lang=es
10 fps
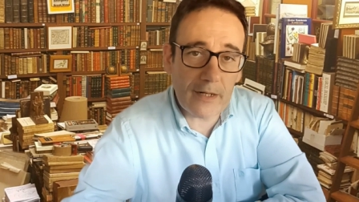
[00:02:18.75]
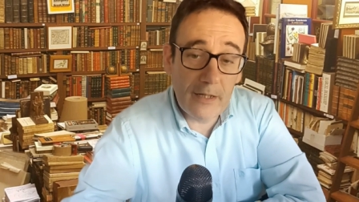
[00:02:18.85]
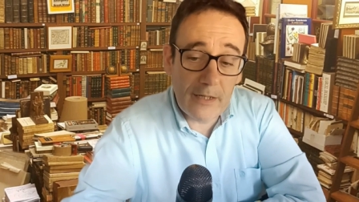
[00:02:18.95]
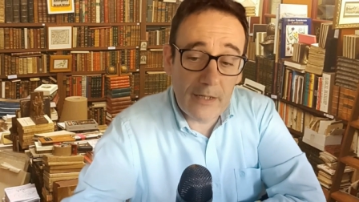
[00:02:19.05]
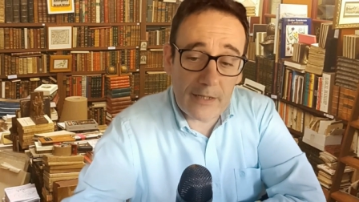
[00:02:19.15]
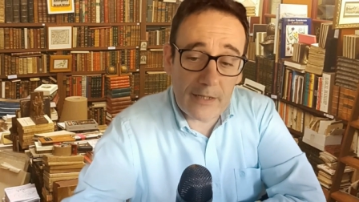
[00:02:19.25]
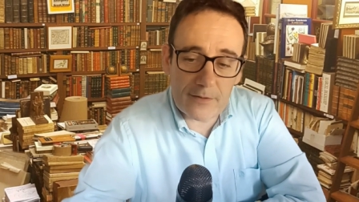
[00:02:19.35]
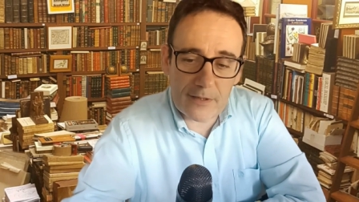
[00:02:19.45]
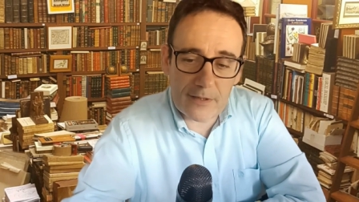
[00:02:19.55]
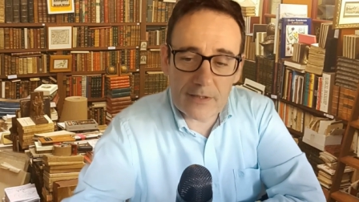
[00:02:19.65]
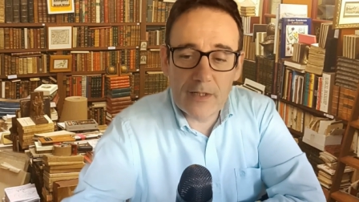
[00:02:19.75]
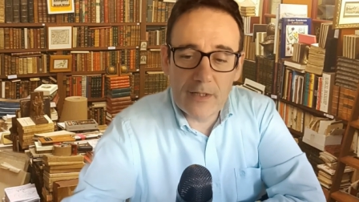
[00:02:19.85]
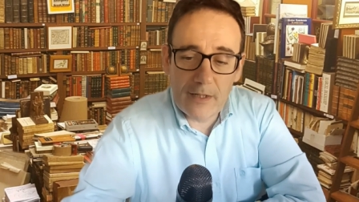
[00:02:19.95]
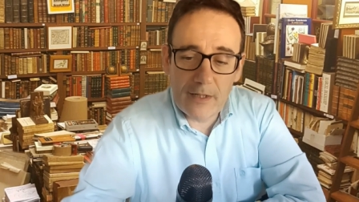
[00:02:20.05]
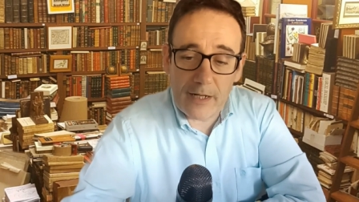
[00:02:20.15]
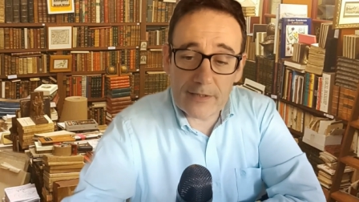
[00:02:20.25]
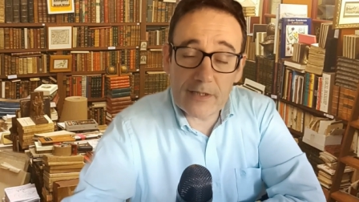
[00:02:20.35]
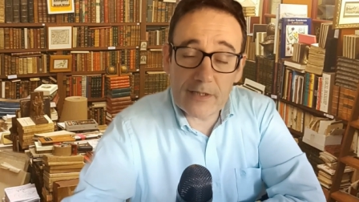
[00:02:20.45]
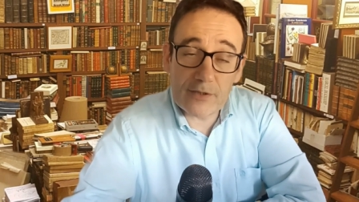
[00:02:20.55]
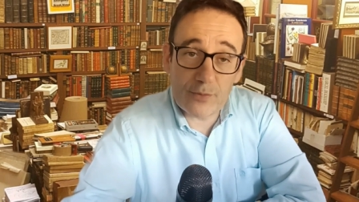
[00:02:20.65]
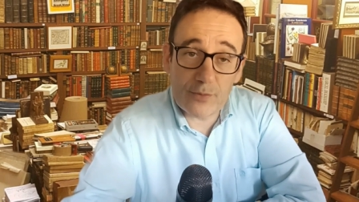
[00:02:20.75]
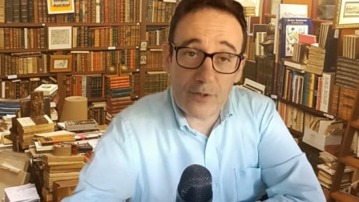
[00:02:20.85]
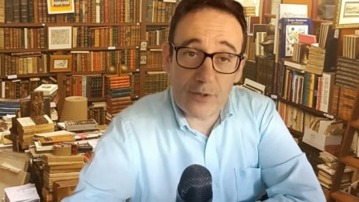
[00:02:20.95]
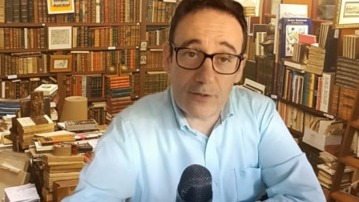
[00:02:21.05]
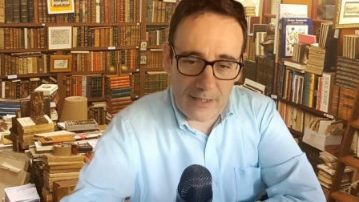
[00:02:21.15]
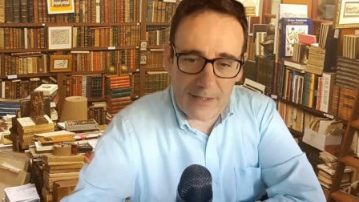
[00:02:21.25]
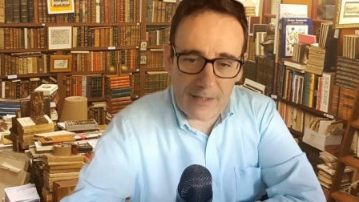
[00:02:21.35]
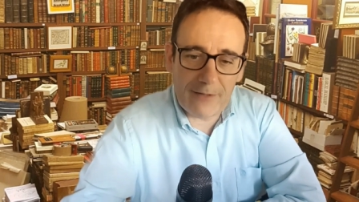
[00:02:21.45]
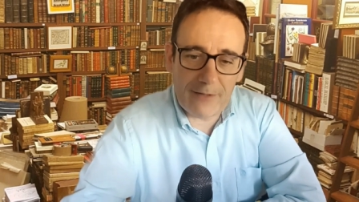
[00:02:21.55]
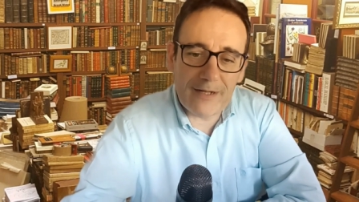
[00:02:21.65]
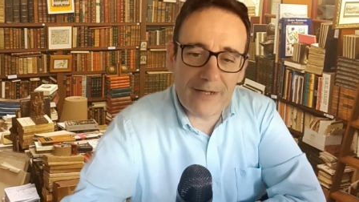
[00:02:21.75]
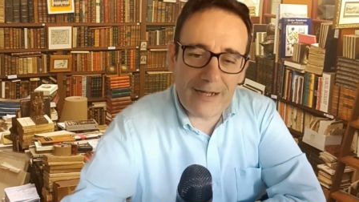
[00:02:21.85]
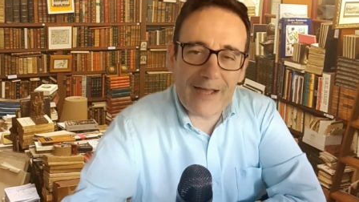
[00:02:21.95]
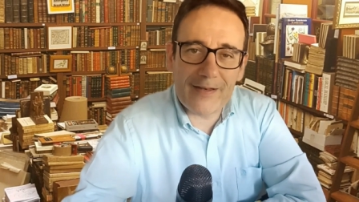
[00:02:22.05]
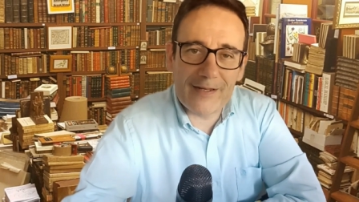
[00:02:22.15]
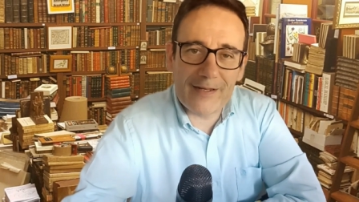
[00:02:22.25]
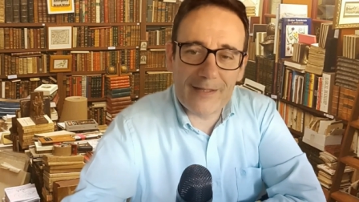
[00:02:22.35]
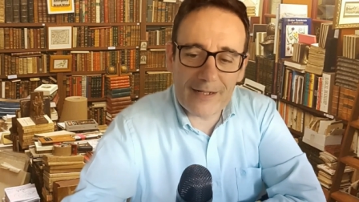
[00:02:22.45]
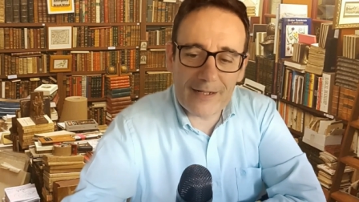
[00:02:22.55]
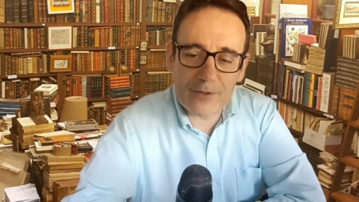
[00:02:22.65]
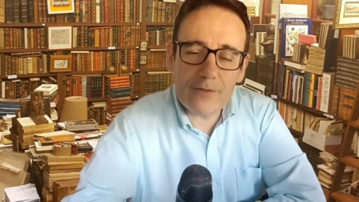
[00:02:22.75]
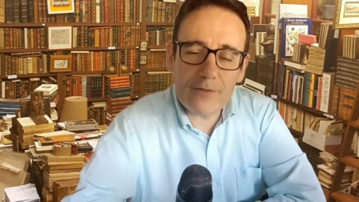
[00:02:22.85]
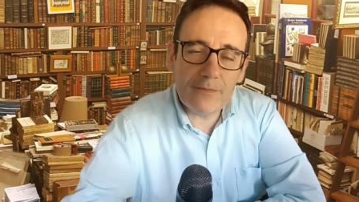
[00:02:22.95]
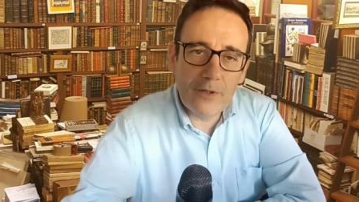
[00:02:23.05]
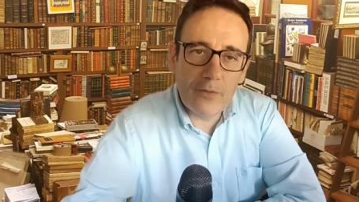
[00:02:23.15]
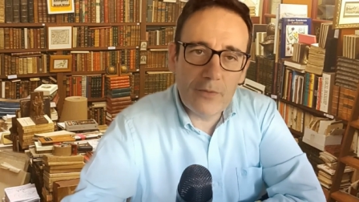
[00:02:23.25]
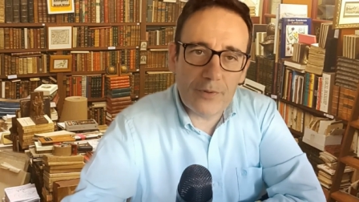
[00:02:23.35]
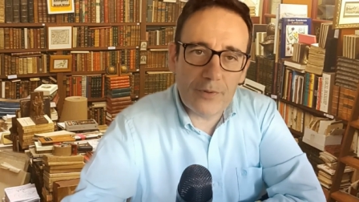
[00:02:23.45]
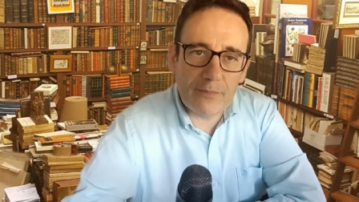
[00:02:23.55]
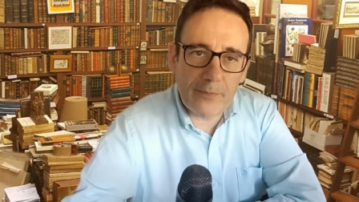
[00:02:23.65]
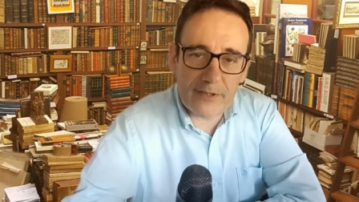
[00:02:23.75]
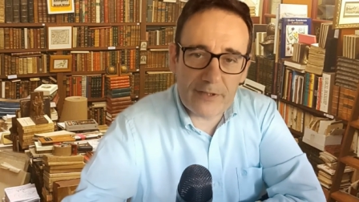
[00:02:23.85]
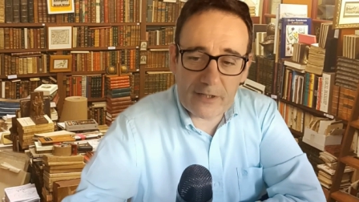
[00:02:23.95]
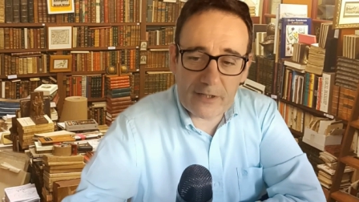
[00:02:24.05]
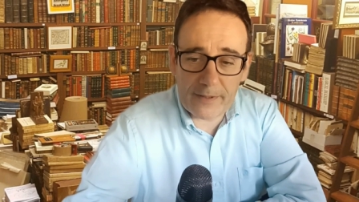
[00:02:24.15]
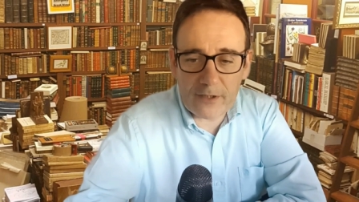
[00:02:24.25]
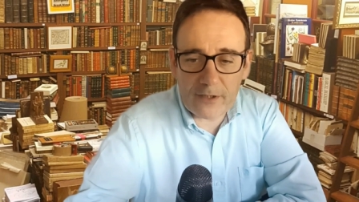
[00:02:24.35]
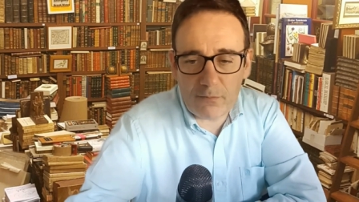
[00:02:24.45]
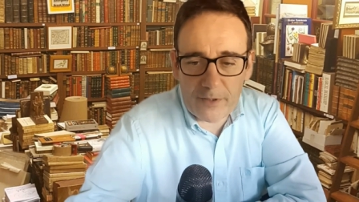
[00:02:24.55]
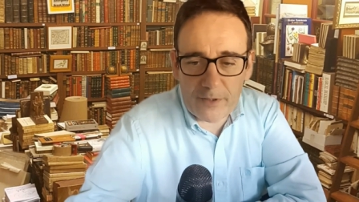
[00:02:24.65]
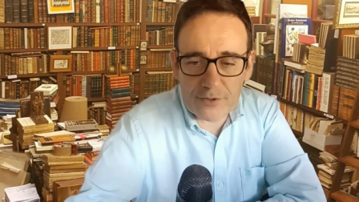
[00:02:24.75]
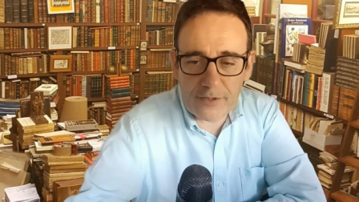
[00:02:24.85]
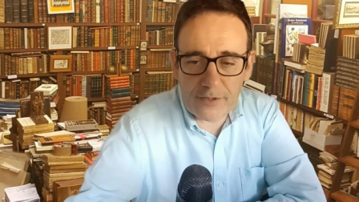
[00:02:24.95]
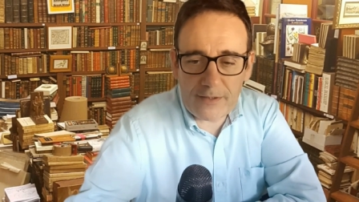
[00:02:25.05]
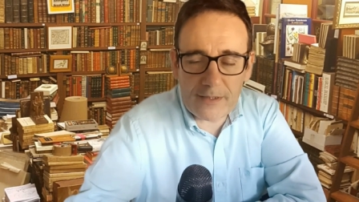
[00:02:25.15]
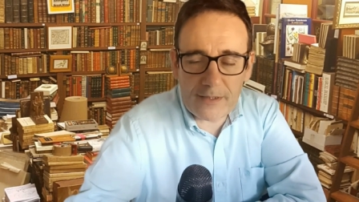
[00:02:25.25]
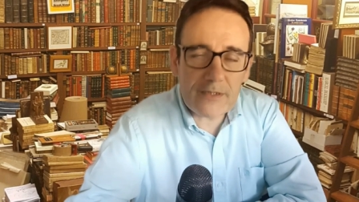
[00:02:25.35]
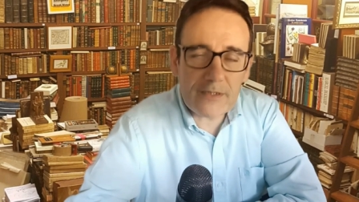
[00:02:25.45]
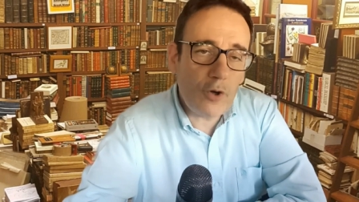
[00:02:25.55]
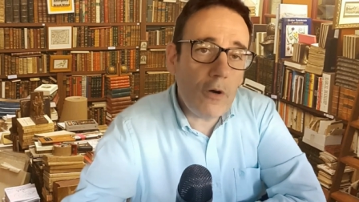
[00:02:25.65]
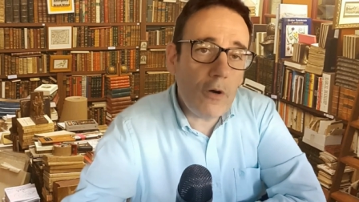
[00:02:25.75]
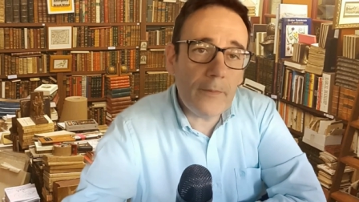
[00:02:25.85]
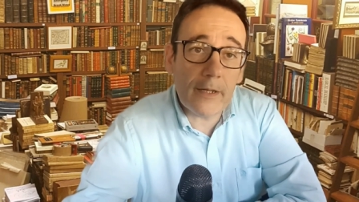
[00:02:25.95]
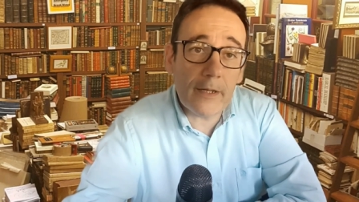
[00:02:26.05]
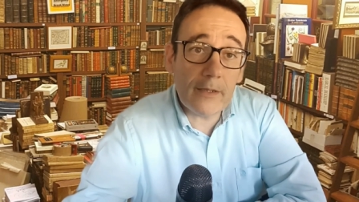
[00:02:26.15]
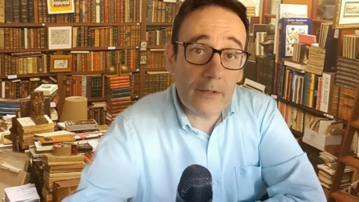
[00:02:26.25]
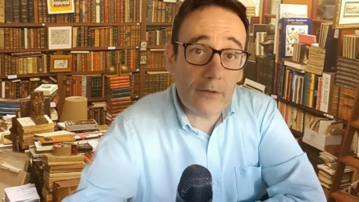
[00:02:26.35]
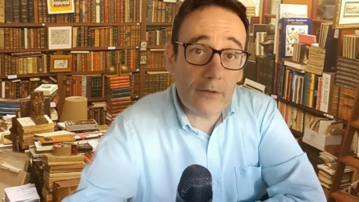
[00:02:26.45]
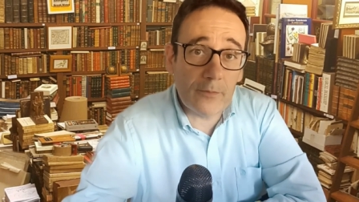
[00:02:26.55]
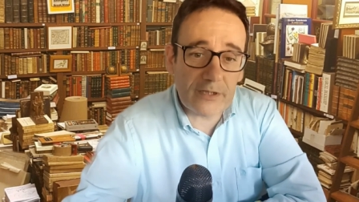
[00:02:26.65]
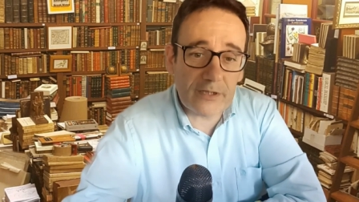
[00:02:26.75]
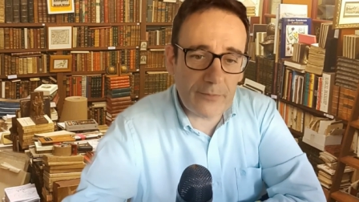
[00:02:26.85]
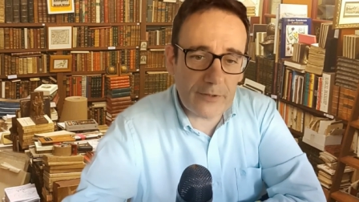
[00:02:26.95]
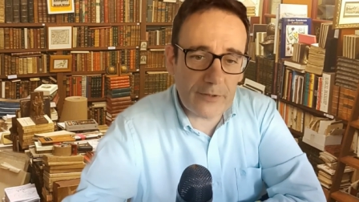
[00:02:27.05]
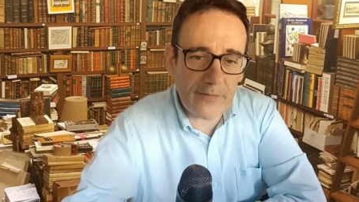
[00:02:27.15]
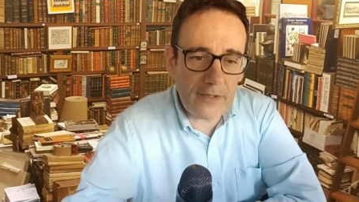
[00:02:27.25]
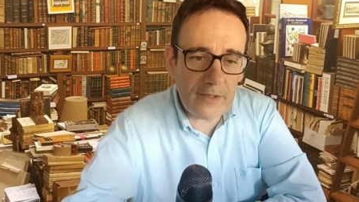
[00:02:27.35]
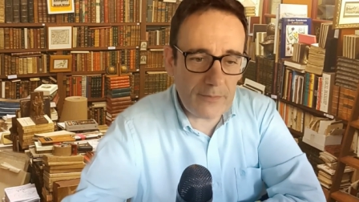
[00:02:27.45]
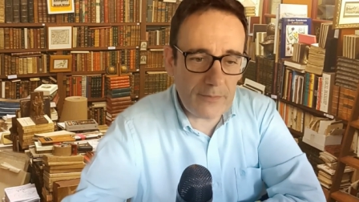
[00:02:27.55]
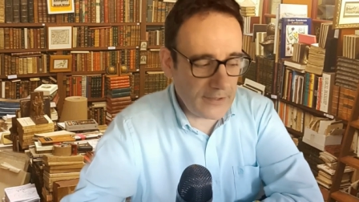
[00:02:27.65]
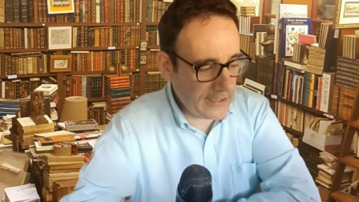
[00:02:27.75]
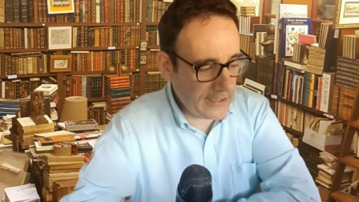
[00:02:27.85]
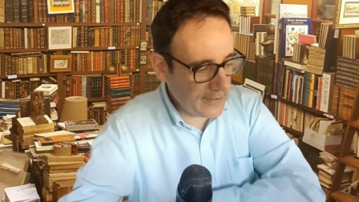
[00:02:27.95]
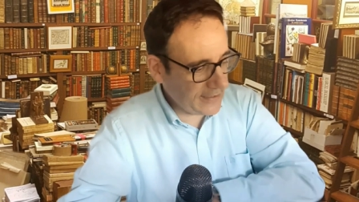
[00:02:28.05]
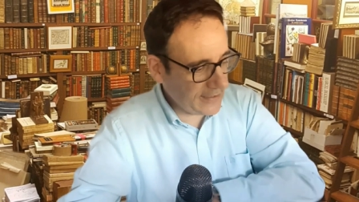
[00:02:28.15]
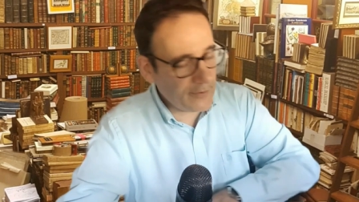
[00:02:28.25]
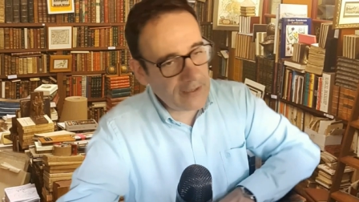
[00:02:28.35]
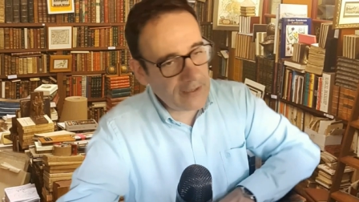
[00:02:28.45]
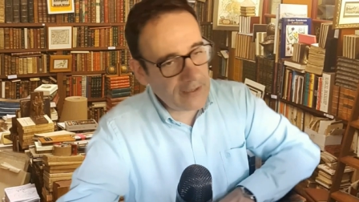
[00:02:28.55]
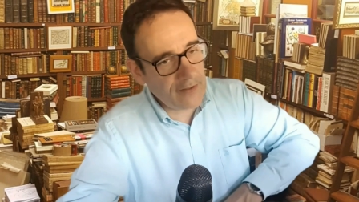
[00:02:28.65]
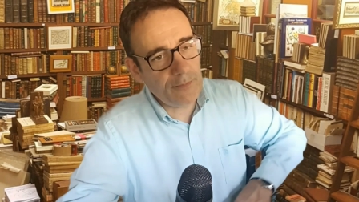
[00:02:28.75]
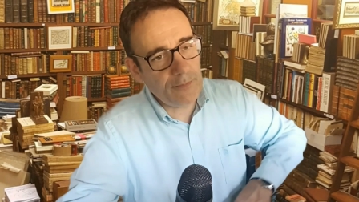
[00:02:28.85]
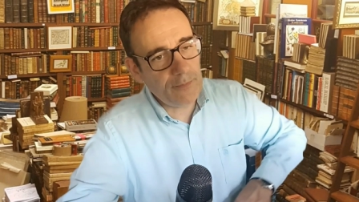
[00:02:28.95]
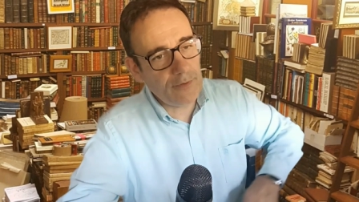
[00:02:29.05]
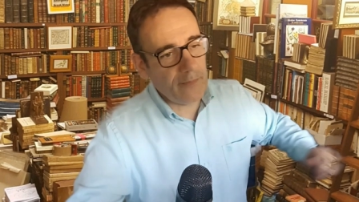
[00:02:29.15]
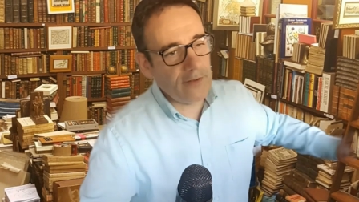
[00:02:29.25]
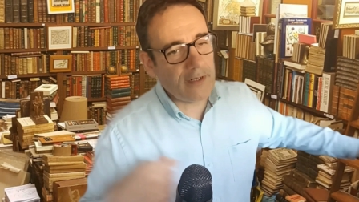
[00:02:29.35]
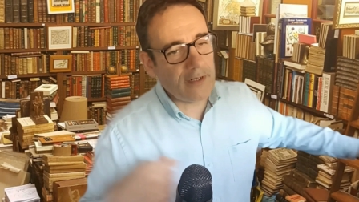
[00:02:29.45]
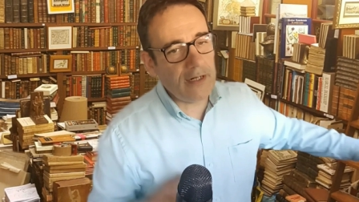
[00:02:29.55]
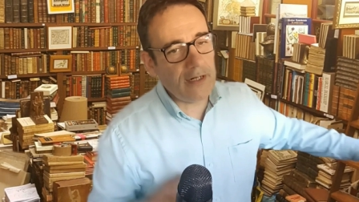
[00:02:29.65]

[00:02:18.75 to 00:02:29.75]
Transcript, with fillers: Entonces, en este estudio que, voy a hacer en directo, pues me podéis acompañar como menos oyentes o bien con vuestras aportaciones. Podéis hacer las aportaciones por los medios clásicos.